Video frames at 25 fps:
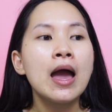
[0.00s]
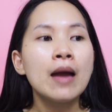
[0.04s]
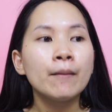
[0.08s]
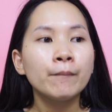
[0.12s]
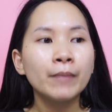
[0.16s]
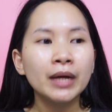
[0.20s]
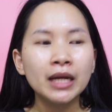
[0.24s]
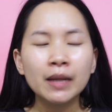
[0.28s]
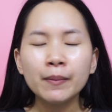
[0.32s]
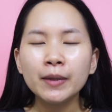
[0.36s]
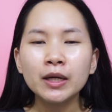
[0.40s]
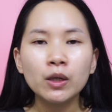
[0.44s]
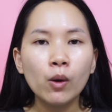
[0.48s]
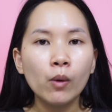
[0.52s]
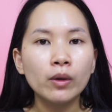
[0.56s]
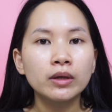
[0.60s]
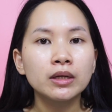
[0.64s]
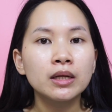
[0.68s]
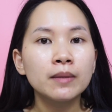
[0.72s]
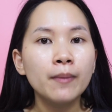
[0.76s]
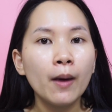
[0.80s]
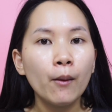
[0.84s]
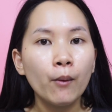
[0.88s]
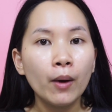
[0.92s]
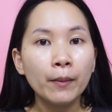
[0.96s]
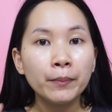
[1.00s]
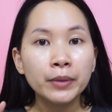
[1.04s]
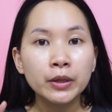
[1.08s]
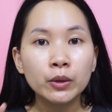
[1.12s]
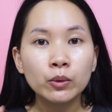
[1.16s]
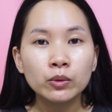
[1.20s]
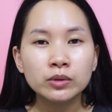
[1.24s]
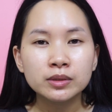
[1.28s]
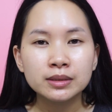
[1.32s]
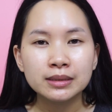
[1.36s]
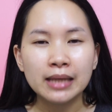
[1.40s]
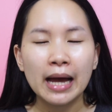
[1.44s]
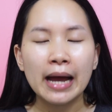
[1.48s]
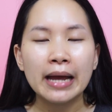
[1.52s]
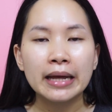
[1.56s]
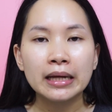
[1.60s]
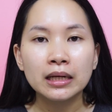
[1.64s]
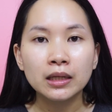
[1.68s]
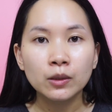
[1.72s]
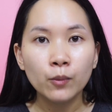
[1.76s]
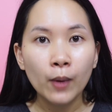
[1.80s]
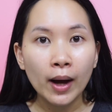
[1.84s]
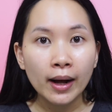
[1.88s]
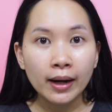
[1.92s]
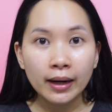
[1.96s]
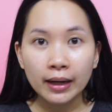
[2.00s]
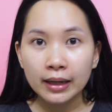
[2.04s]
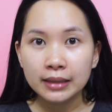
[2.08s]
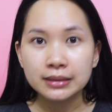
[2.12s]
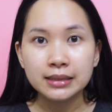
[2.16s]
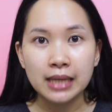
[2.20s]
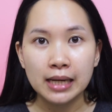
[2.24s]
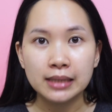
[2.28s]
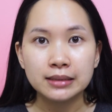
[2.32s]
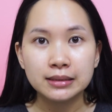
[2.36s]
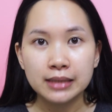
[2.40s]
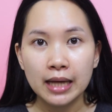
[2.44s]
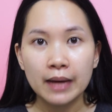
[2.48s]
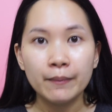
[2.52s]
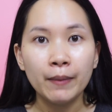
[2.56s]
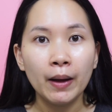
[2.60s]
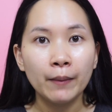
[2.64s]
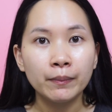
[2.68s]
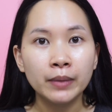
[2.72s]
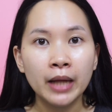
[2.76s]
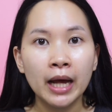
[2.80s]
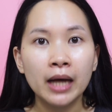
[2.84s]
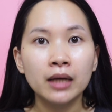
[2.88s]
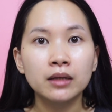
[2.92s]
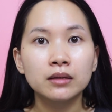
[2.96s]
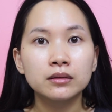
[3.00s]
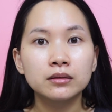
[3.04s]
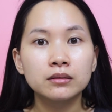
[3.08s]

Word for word: ไม่ได้เป็นคนที่แบบว่าผิวใสหรือว่ากระจ่างใสแบบเนี้ย